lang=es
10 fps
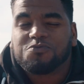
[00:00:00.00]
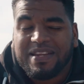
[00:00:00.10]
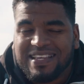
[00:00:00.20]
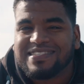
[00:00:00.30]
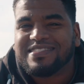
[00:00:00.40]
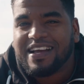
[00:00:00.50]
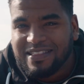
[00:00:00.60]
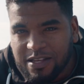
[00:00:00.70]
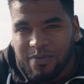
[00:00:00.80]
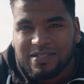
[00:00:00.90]
experiencias
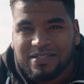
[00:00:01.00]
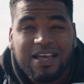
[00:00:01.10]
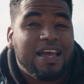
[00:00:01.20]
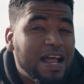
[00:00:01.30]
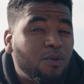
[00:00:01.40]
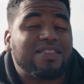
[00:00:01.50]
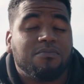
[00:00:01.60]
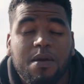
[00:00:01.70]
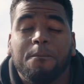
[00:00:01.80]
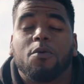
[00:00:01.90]
negativas, el agua
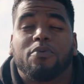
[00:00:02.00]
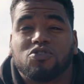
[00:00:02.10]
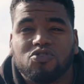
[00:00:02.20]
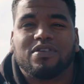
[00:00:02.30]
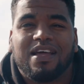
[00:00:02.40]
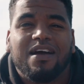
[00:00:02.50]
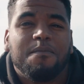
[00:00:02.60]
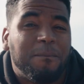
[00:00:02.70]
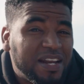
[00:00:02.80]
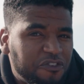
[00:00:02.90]
también proporciona
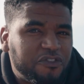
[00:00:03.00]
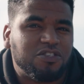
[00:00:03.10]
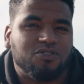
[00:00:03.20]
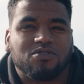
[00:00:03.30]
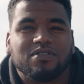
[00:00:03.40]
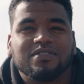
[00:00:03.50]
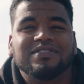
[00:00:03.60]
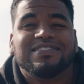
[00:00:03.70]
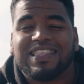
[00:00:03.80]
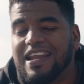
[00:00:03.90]
beneficios,
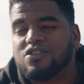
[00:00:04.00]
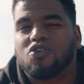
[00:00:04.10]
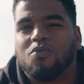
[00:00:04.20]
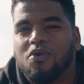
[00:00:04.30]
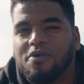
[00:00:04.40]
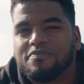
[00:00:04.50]
tales como,